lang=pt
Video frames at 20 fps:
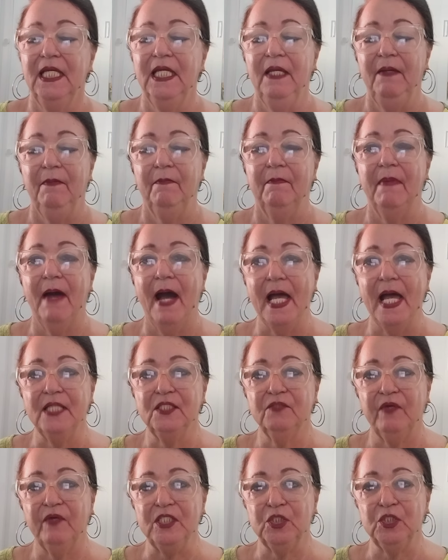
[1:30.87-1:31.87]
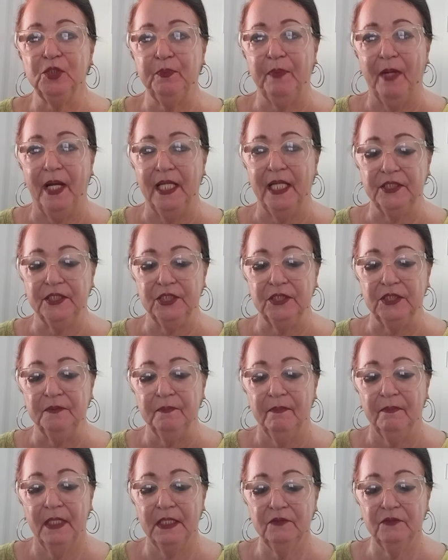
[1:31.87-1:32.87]
mas faz parte.
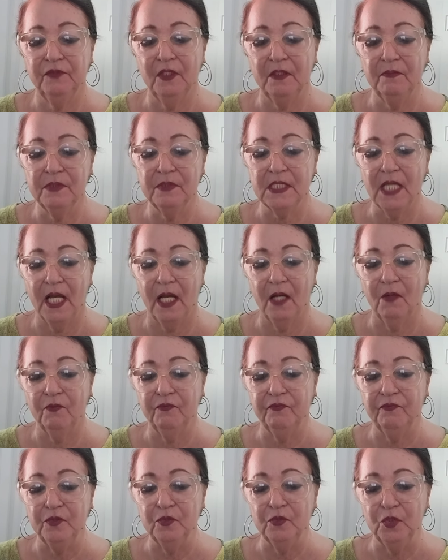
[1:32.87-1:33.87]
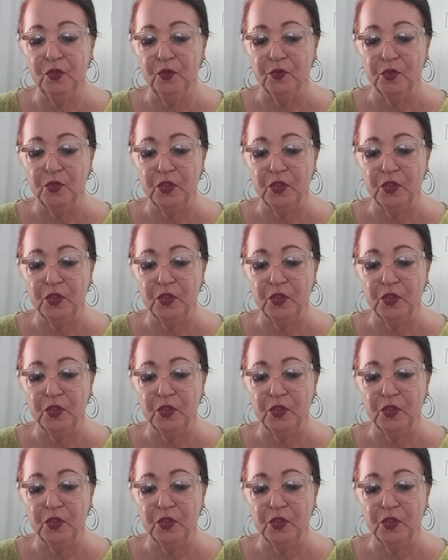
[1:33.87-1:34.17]
Mas vamos ao vídeo de hoje.